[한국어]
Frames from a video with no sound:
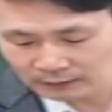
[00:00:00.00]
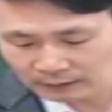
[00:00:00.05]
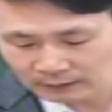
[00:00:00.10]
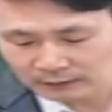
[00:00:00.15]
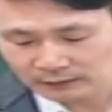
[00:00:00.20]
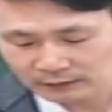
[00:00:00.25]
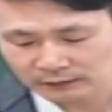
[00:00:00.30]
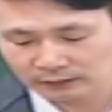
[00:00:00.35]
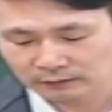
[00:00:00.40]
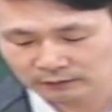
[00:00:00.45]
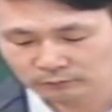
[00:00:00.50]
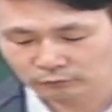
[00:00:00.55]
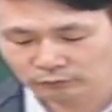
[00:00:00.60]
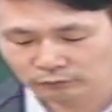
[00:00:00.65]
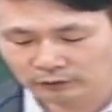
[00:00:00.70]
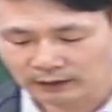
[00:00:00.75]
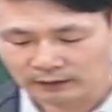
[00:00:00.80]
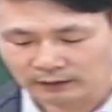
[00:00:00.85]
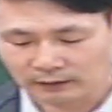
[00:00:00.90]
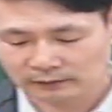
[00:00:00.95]
지금
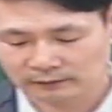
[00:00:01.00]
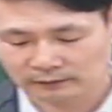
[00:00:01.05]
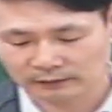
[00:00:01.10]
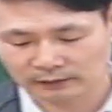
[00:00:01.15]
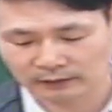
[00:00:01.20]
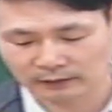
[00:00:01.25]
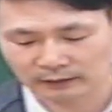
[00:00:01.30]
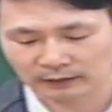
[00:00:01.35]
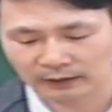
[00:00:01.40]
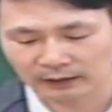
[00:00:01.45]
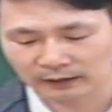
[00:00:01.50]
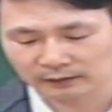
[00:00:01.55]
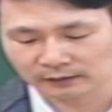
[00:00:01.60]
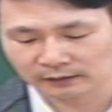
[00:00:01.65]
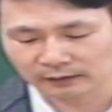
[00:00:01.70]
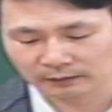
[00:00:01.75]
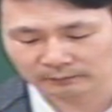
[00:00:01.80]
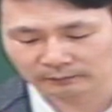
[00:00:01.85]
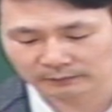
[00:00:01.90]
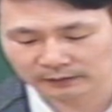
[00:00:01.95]
우크라이나 전쟁이
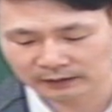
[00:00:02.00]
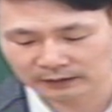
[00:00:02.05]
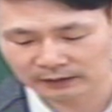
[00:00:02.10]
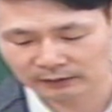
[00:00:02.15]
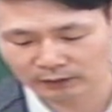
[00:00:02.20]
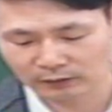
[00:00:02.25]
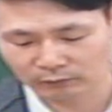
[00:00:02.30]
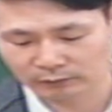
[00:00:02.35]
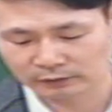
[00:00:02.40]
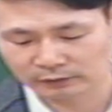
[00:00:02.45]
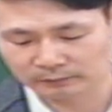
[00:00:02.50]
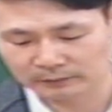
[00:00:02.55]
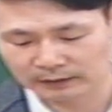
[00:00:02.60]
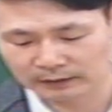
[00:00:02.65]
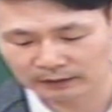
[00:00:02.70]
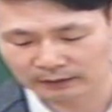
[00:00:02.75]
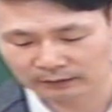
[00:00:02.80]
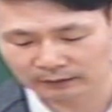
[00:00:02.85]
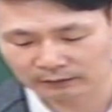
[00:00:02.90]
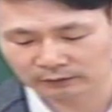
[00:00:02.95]
한참 진행되고 있습니다.